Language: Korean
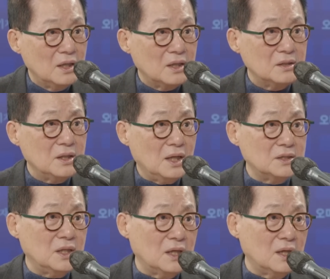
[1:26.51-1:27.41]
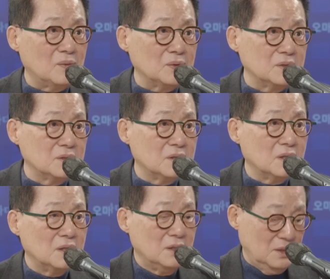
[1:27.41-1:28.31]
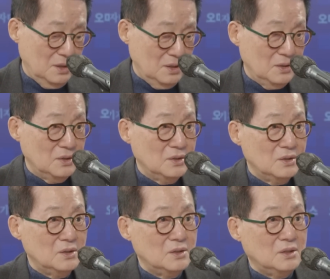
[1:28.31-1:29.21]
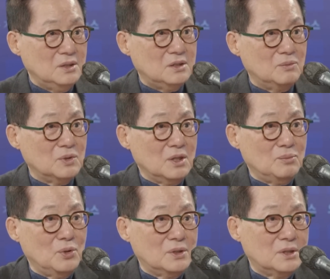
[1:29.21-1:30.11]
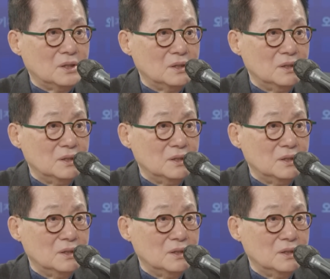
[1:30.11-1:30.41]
하는데 아직 안 하고 있는데 이재명 대표한테